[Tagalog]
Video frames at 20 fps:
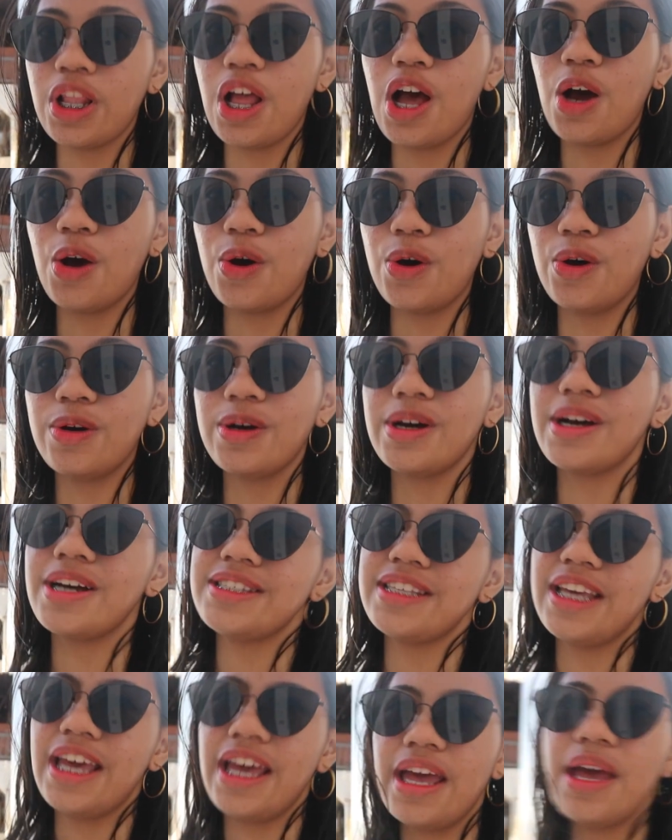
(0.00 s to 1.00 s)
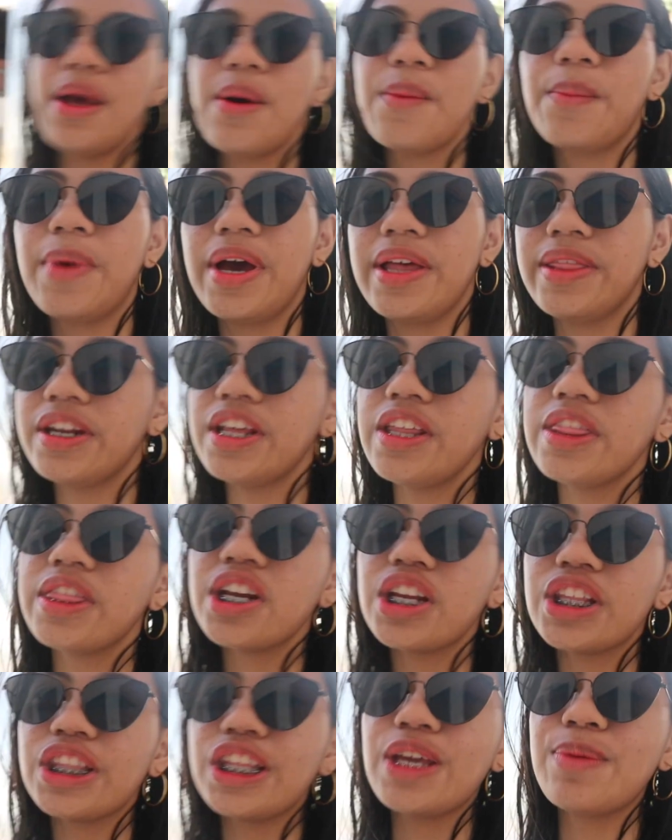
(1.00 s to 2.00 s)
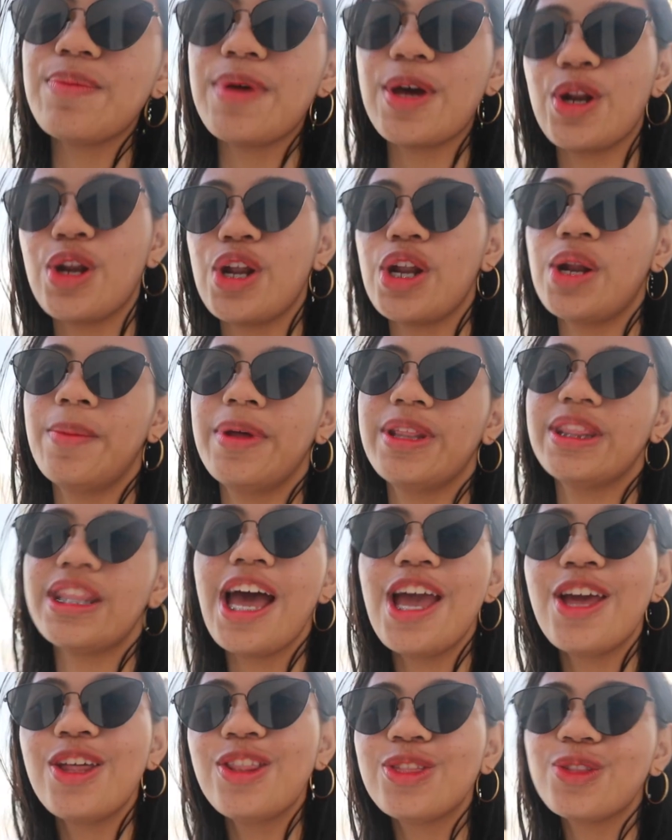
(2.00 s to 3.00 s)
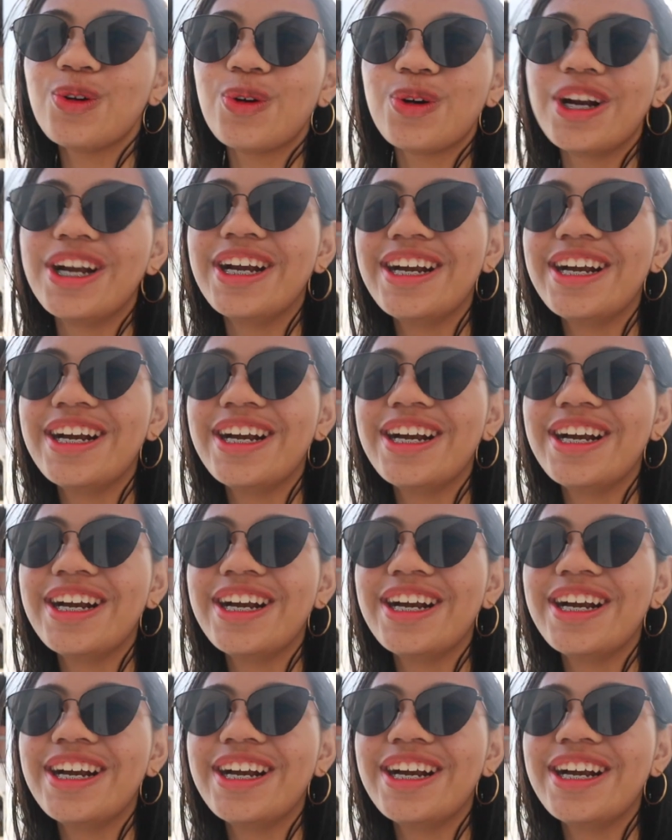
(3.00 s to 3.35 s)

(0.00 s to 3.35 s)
na ako kasi by 3.30 meron na naman tayong tour.